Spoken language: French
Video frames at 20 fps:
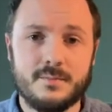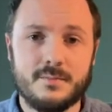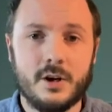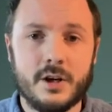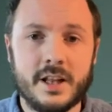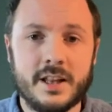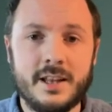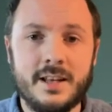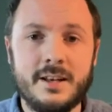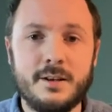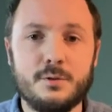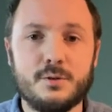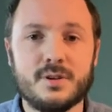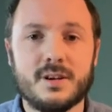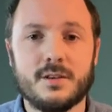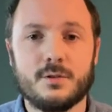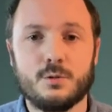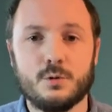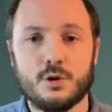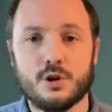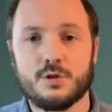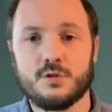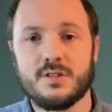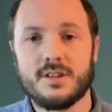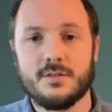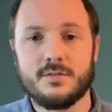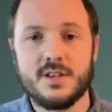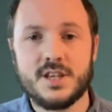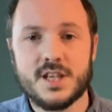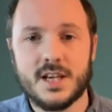Regardez l'illustration que je vous
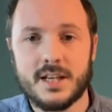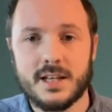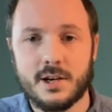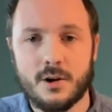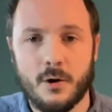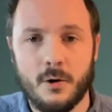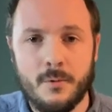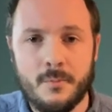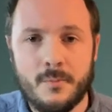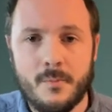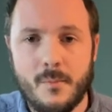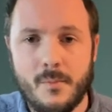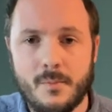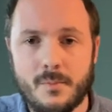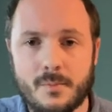affiche à l'écran.